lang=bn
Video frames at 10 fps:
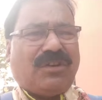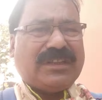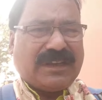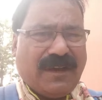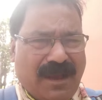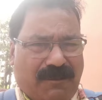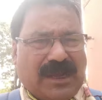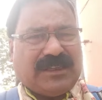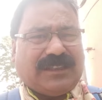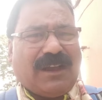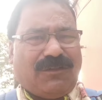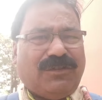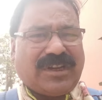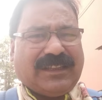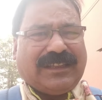চলেছে পাশে
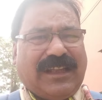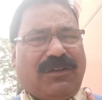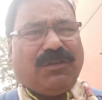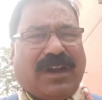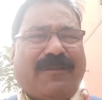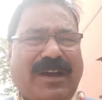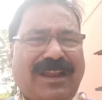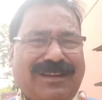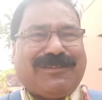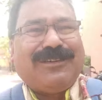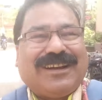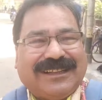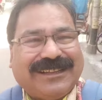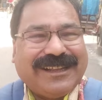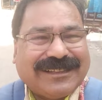থাকুন সাথে থাকুন কামাল
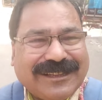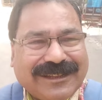কলকাতা দেখতে